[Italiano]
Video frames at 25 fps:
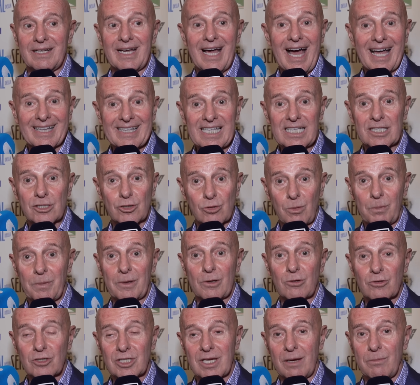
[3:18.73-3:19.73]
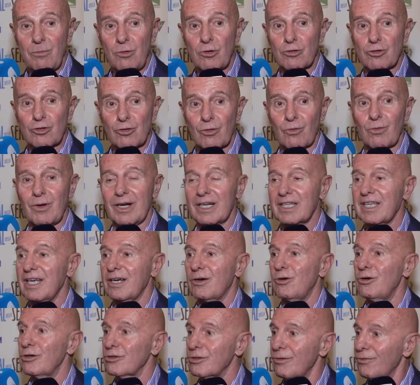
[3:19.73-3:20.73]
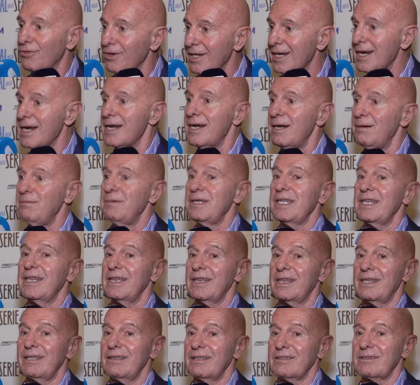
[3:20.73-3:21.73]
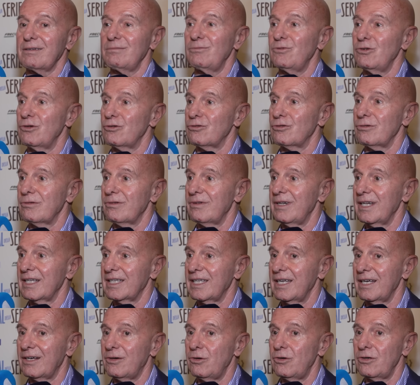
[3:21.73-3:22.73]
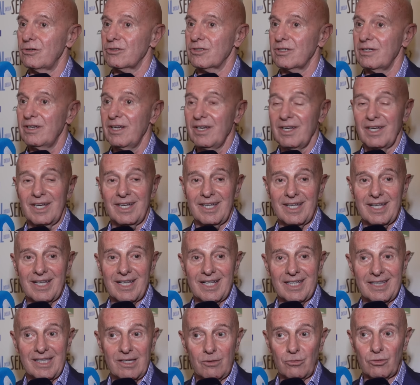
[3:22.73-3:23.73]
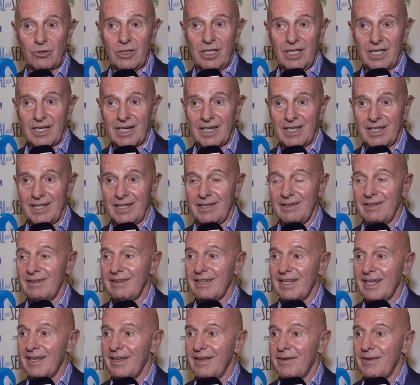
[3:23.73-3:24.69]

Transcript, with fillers: adesso però si è mosso qualche cosa, finalmente si è mosso qualche cosa. Devo dire